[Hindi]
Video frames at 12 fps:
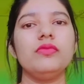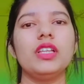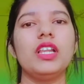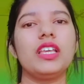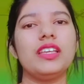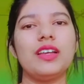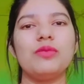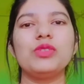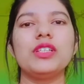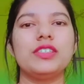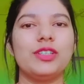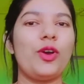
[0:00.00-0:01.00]
लेकिन हम
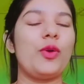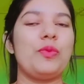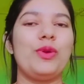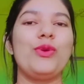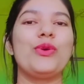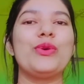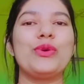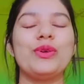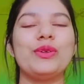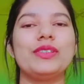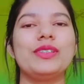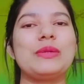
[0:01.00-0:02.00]
जैसे नॉर्मल लोगों
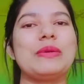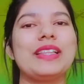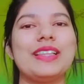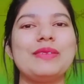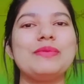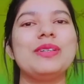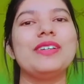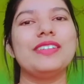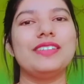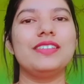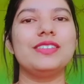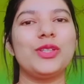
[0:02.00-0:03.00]
को तो
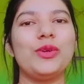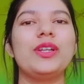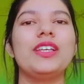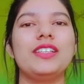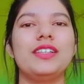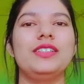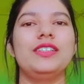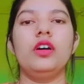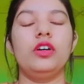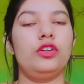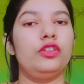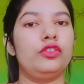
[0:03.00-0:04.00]
मतलब छोड़ ही
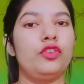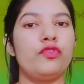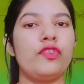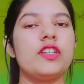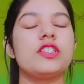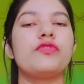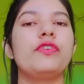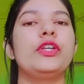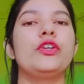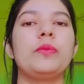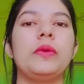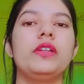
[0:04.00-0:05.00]
दीजिए तो फर्स्ट
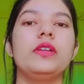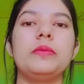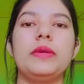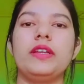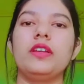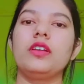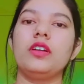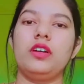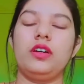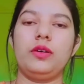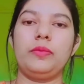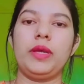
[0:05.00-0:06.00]
वीडियो मैंने मेरे
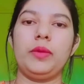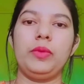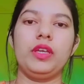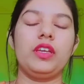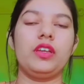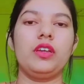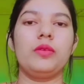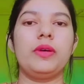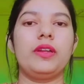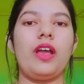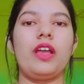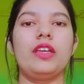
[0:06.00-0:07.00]
बेबी की
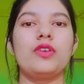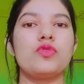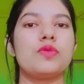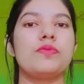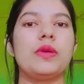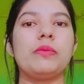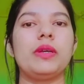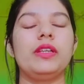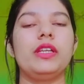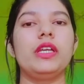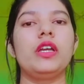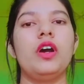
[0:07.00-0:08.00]
बनाई उसमें
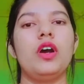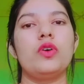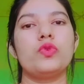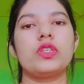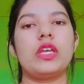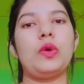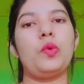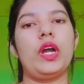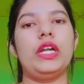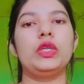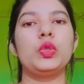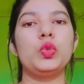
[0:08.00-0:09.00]
मैंने उसके
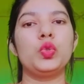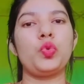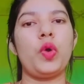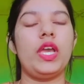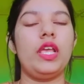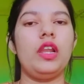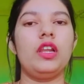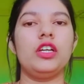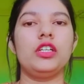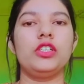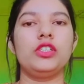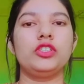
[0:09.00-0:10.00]
वन टू
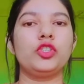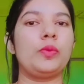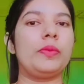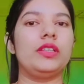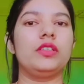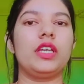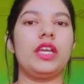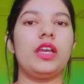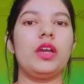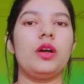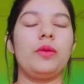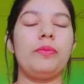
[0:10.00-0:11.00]
ट्वेल्व जो मंथ के
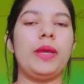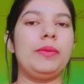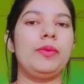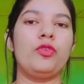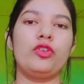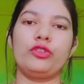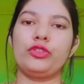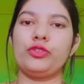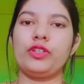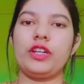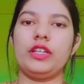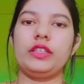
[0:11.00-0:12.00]
बेबी
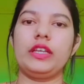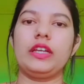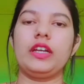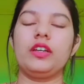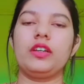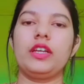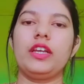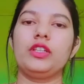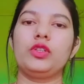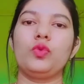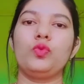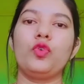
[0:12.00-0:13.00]
फोटोशूट रहते हैं घर के
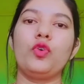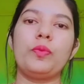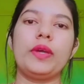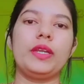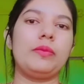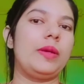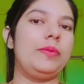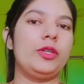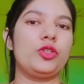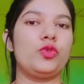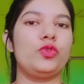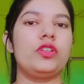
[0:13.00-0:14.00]
तो वो मैंने बेबी
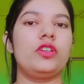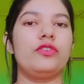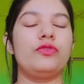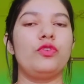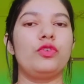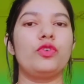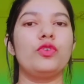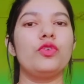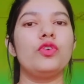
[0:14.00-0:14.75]
शूट फोटो